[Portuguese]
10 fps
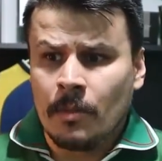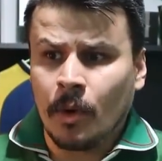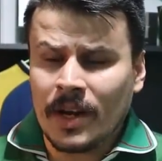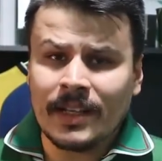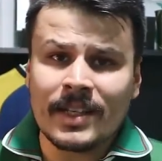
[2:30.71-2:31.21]

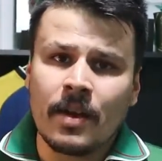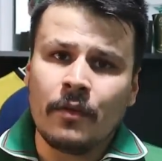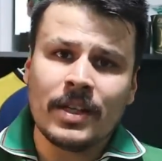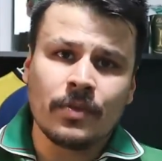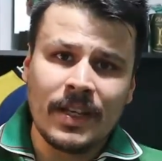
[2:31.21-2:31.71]
porém dessa
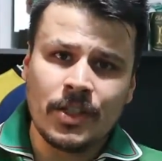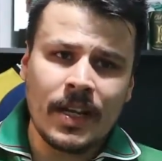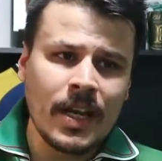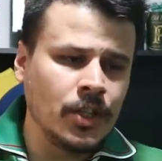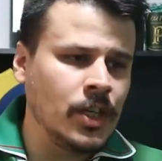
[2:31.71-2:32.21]
vez fez
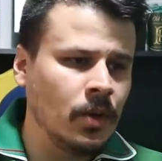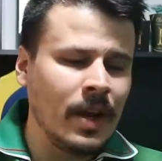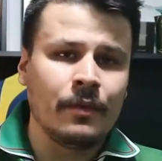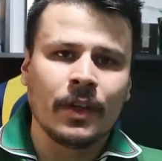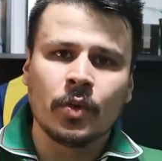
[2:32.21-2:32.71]
direitinho,
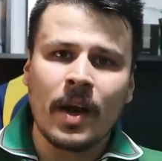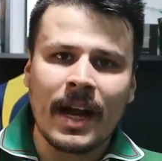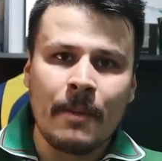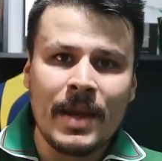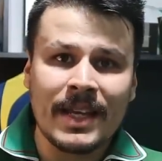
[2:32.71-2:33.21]
levantou a
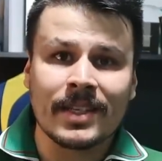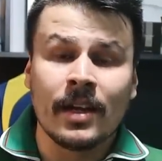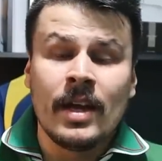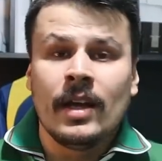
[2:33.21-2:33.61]
cabeça,